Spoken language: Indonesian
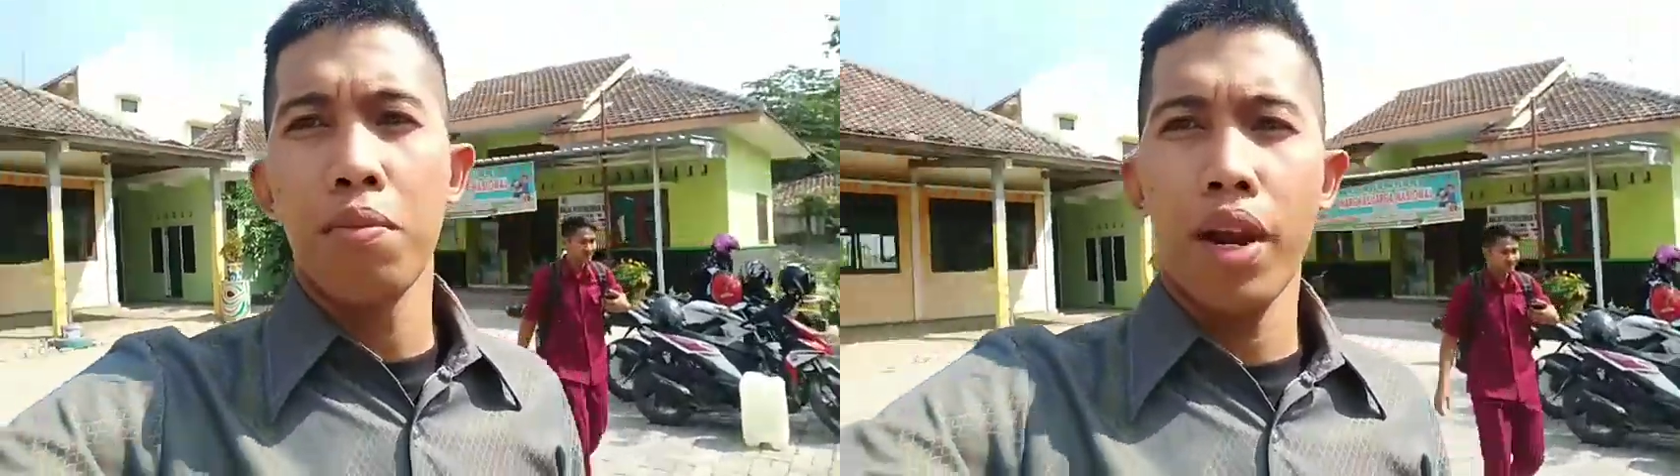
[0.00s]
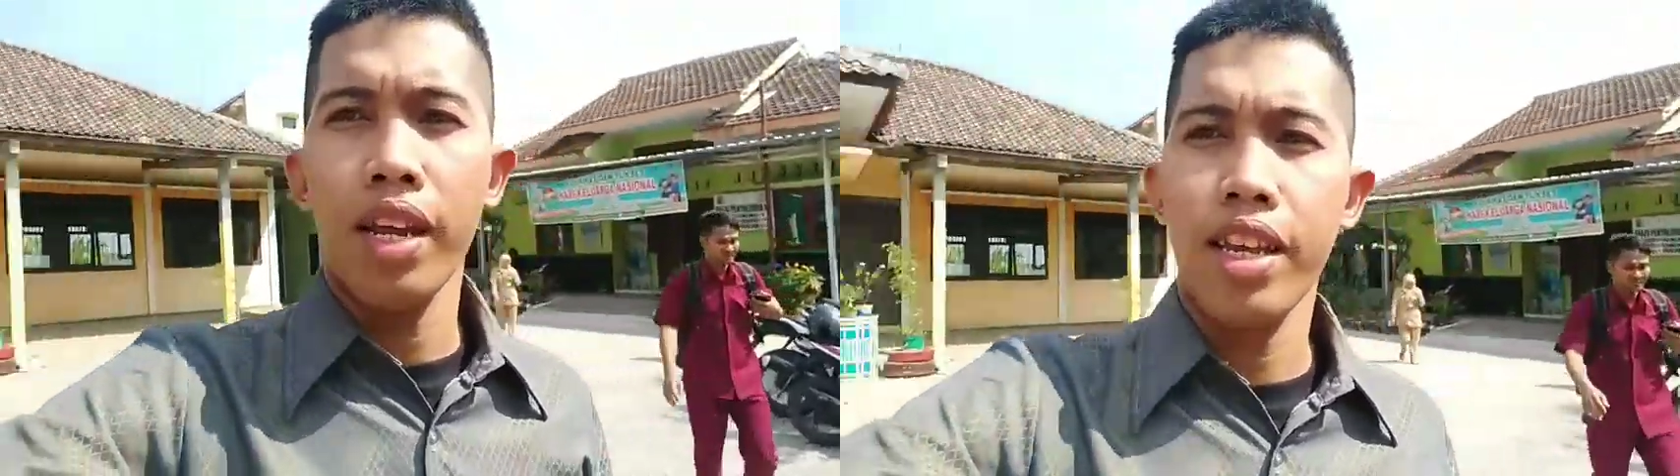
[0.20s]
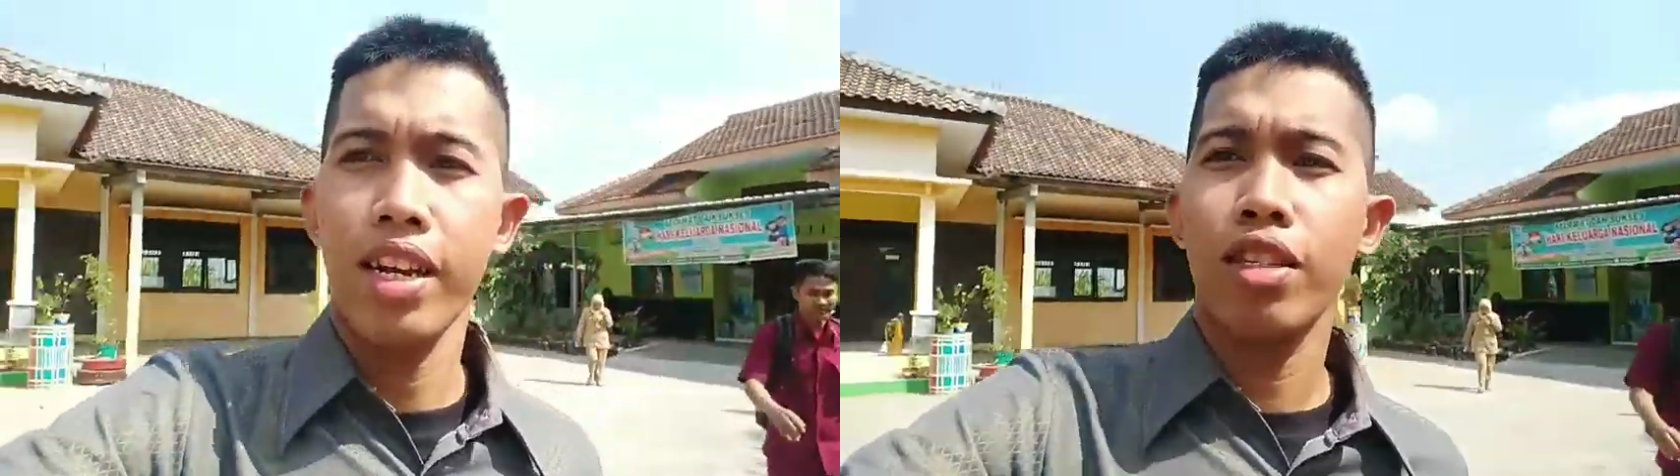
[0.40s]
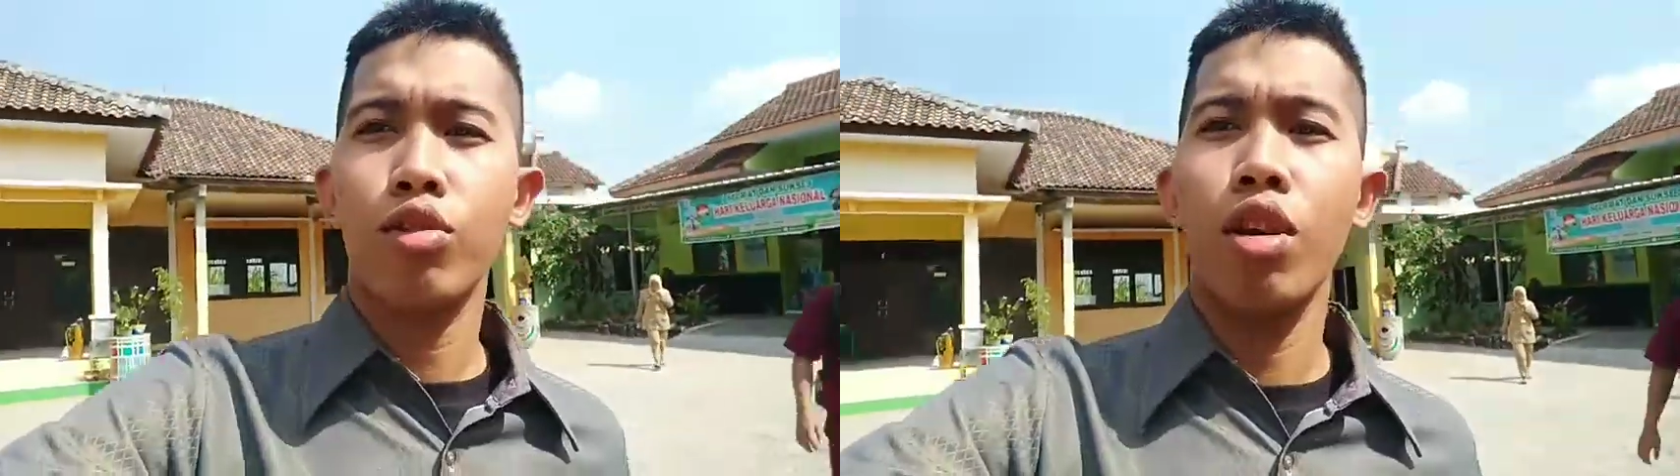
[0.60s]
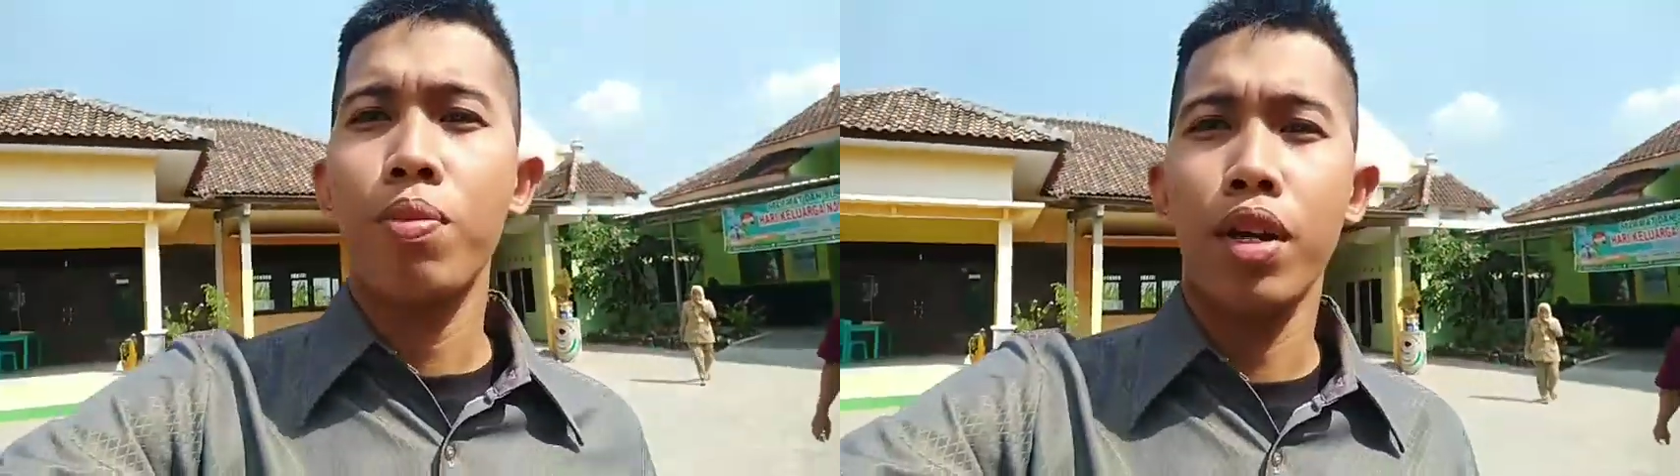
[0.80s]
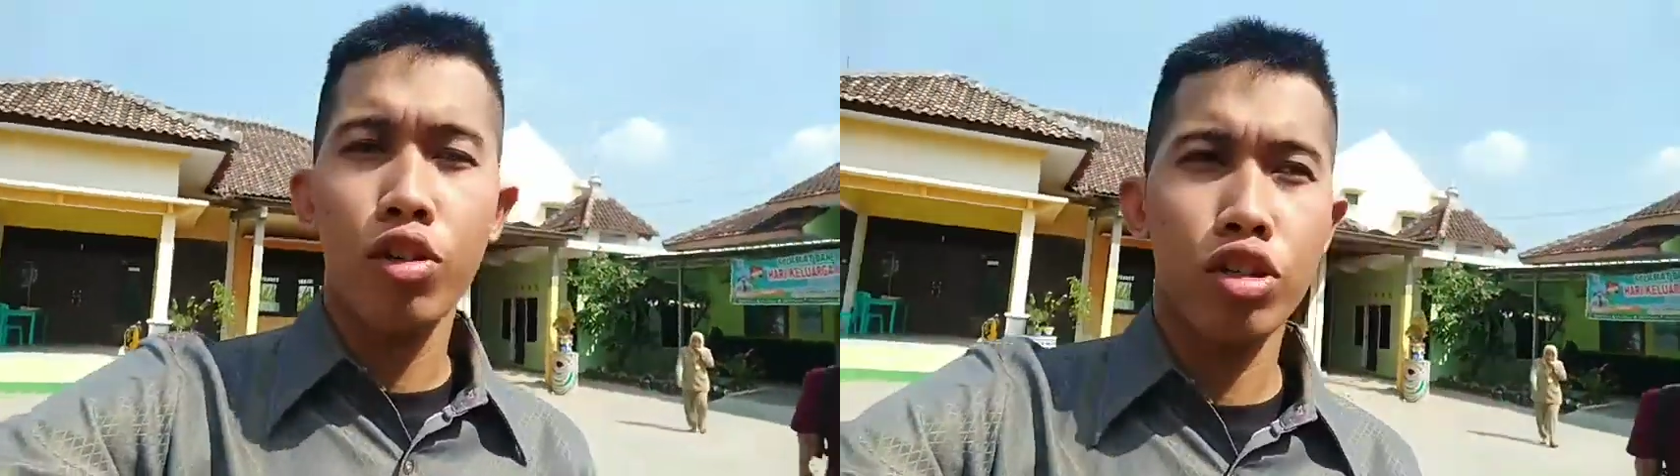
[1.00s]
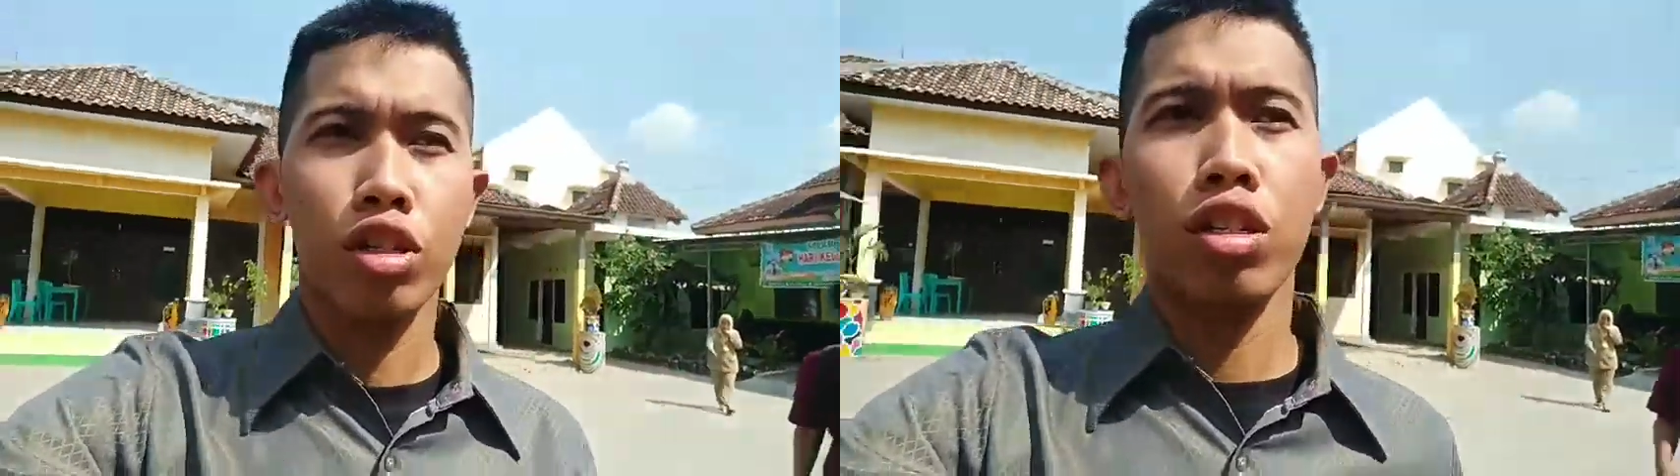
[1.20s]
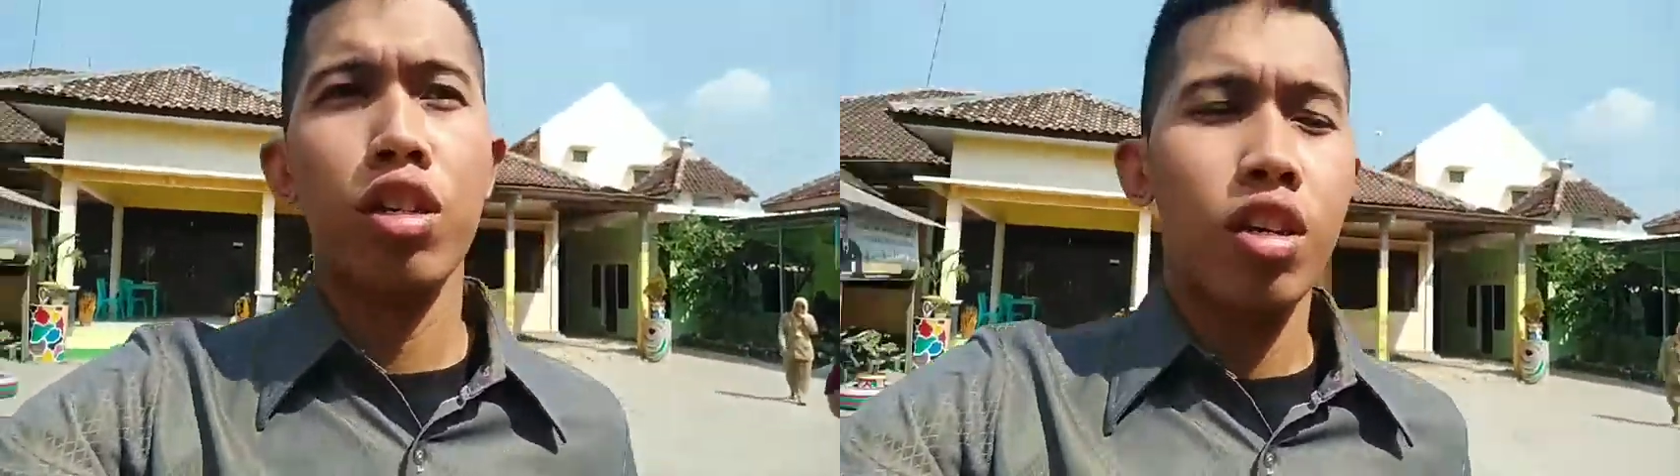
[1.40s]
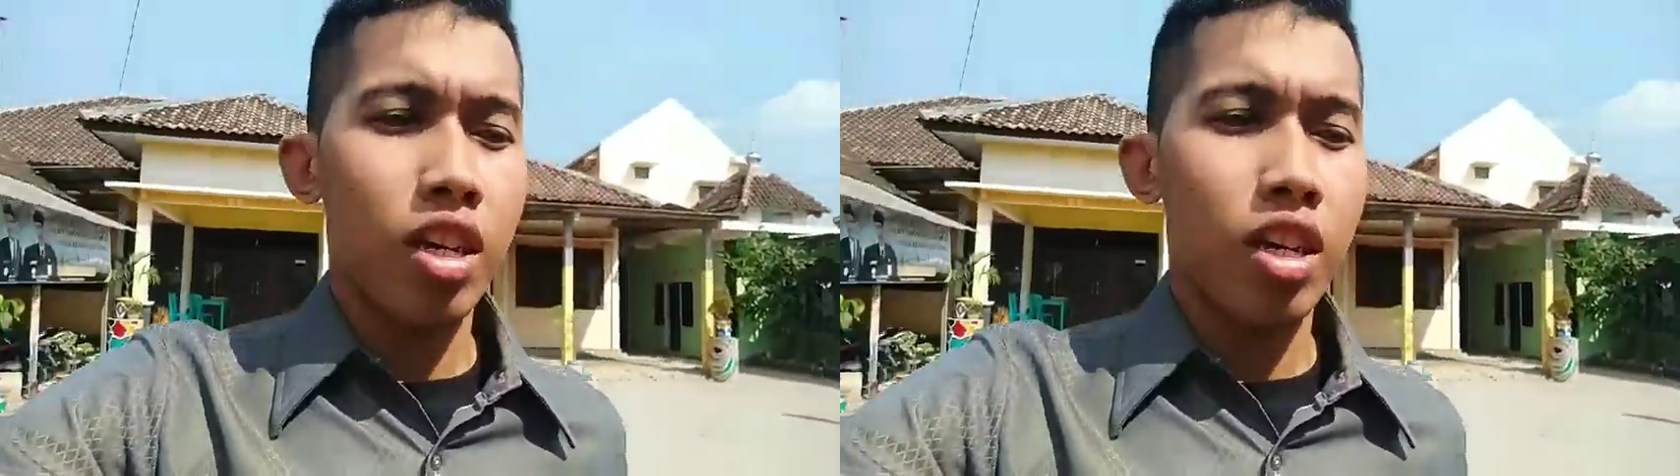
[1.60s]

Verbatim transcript: pelayanan juga bagus.